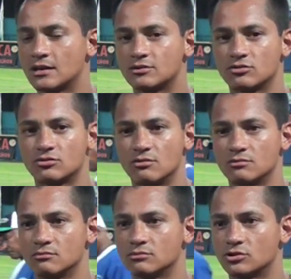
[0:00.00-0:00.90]
eso
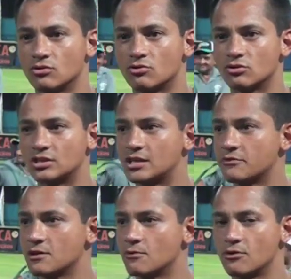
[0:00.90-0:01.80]
son, son cosas de
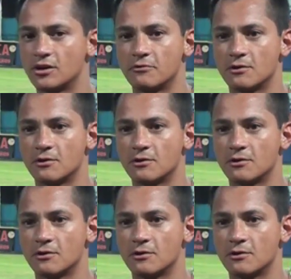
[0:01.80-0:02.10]
béisbol.